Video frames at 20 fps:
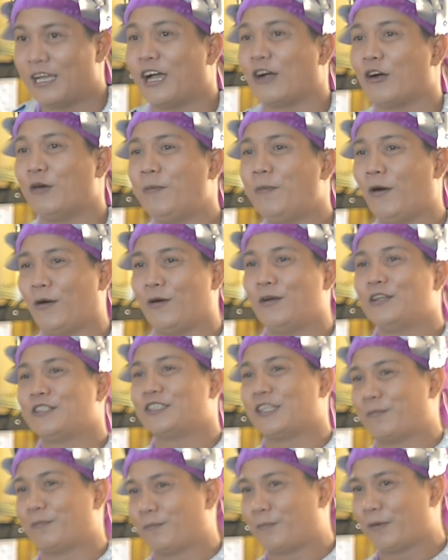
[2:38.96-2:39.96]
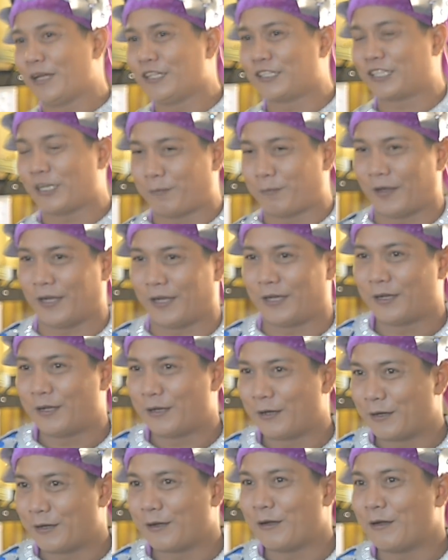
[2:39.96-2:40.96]
Ako po, si Prinsipe
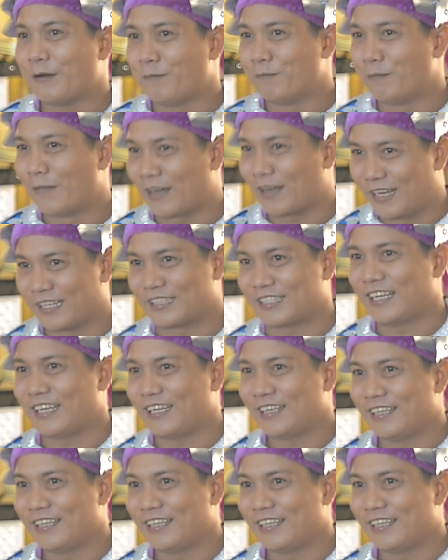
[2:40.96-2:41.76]
Makata.